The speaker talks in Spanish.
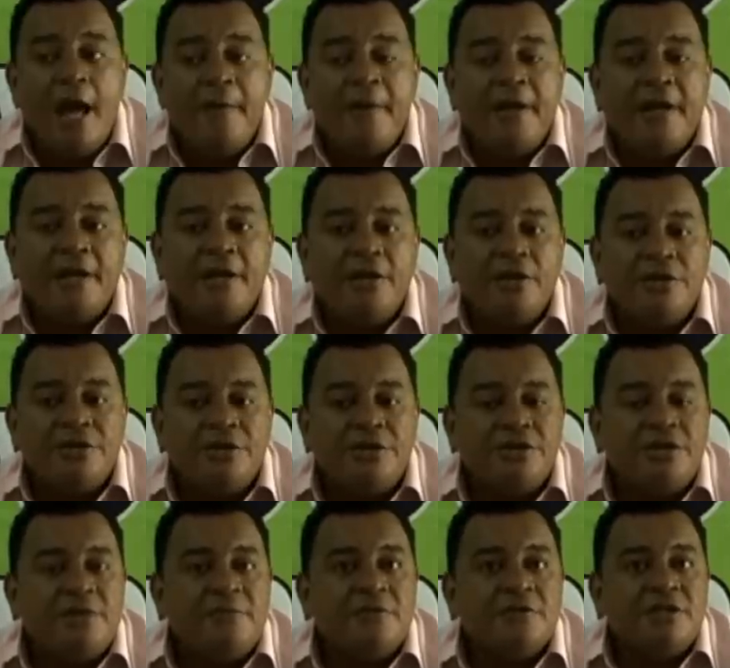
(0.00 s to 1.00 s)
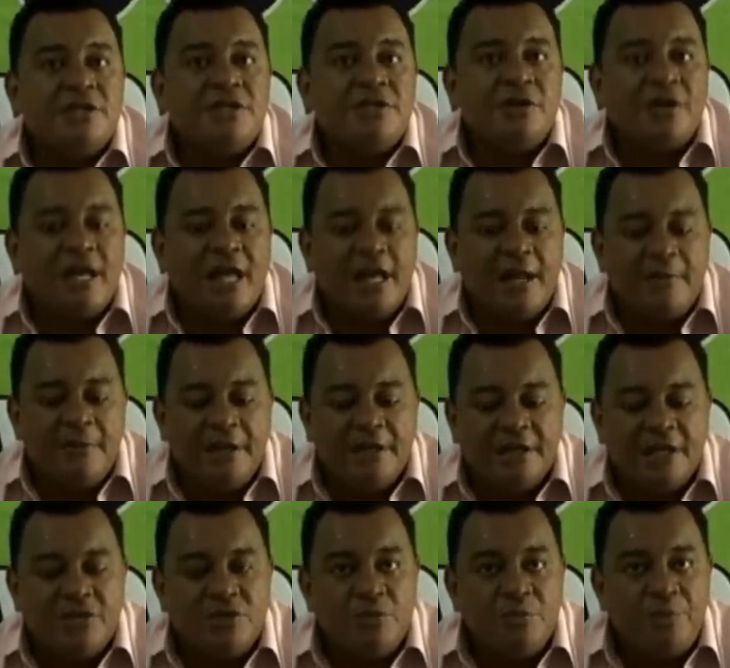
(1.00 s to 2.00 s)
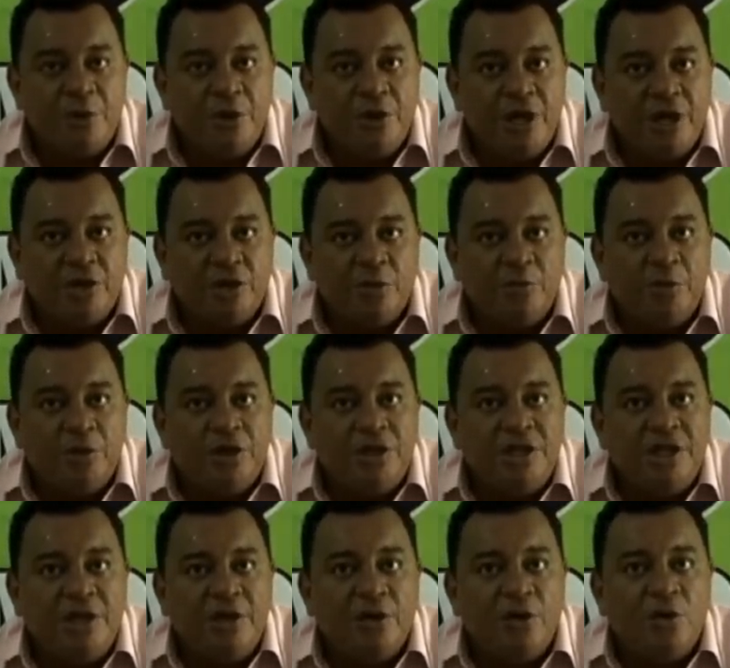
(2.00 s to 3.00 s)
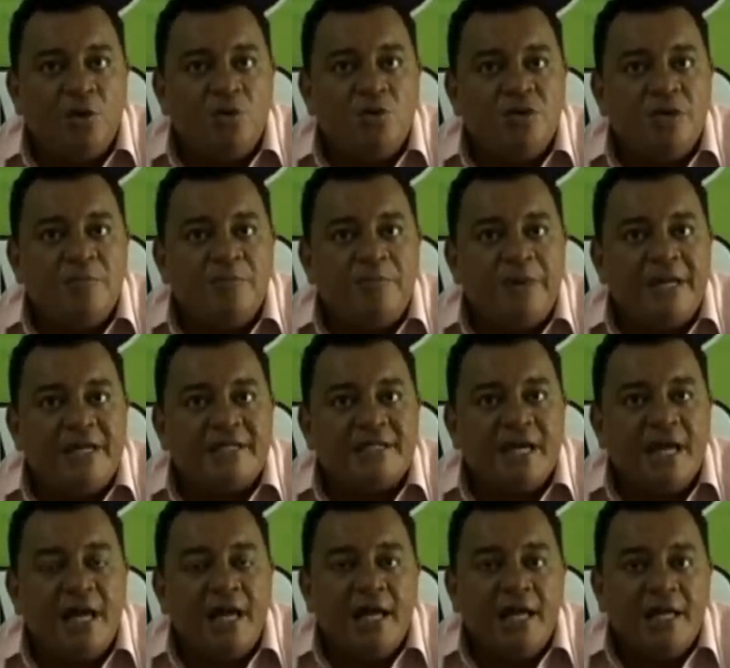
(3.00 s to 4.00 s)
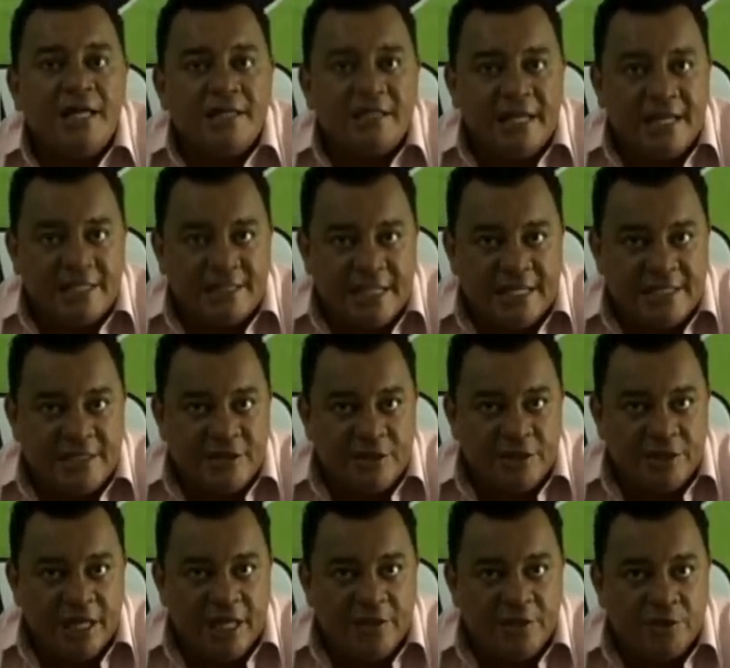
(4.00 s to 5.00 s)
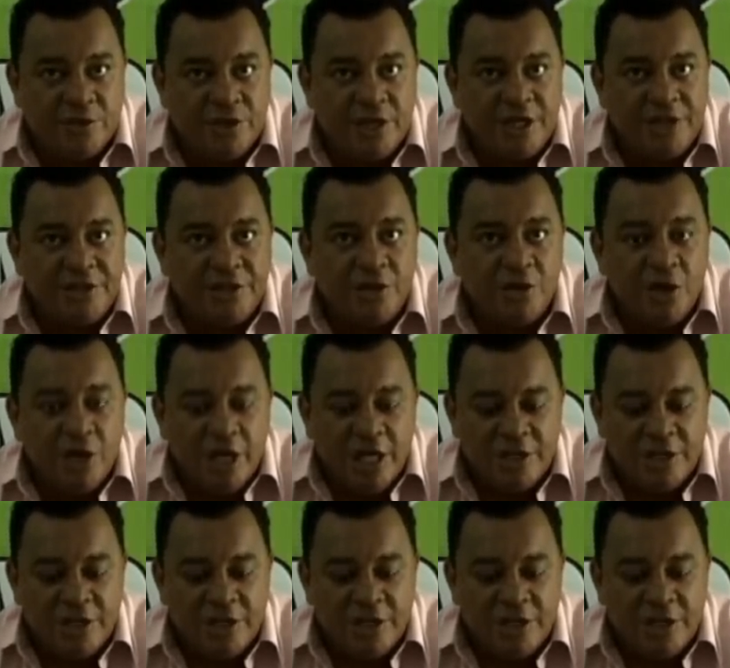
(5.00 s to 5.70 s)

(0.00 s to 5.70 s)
A ver, nosotros hemos dicho claramente, es un proyecto político con una empresa transnacional, ¿no es cierto?